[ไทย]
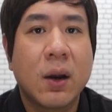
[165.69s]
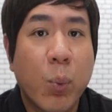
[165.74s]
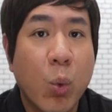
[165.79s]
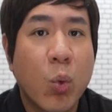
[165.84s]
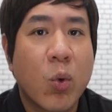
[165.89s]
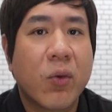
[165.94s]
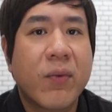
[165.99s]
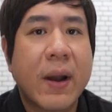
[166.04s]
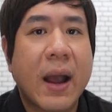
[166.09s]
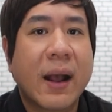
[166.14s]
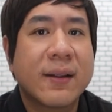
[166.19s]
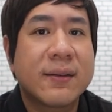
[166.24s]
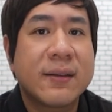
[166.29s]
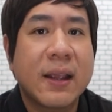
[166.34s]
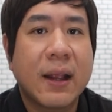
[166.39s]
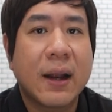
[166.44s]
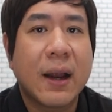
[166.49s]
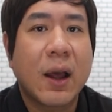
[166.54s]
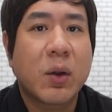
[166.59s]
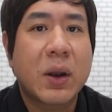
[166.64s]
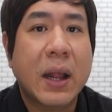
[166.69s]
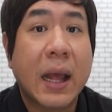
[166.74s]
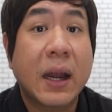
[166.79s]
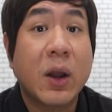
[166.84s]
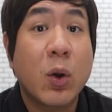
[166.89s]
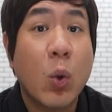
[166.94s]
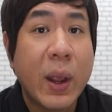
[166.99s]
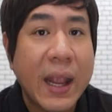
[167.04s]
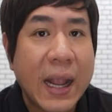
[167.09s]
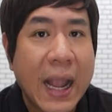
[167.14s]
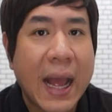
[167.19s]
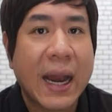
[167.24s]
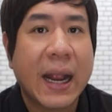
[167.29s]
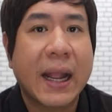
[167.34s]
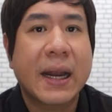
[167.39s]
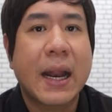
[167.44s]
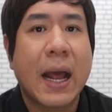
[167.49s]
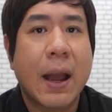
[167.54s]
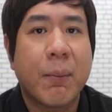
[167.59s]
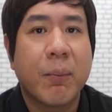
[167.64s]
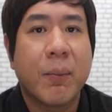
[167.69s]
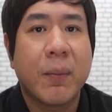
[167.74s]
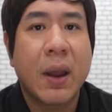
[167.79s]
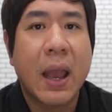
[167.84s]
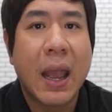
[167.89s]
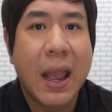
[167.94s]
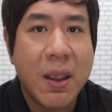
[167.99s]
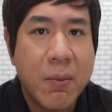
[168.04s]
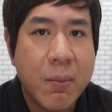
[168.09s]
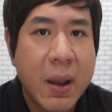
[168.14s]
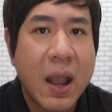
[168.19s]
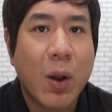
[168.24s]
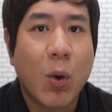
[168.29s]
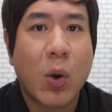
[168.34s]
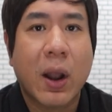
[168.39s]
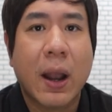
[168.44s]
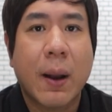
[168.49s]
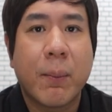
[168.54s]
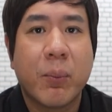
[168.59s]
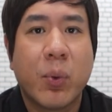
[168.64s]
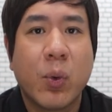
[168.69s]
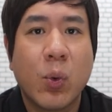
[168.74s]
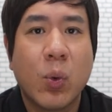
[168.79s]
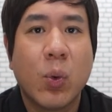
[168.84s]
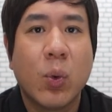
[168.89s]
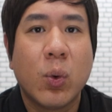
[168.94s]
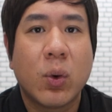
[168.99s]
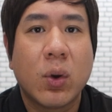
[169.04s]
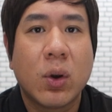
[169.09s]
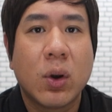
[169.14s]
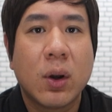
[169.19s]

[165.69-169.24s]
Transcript: ปลูกฝังสิ่งเหล่านั้นด้วยการกระทำให้มากกว่าคำพูด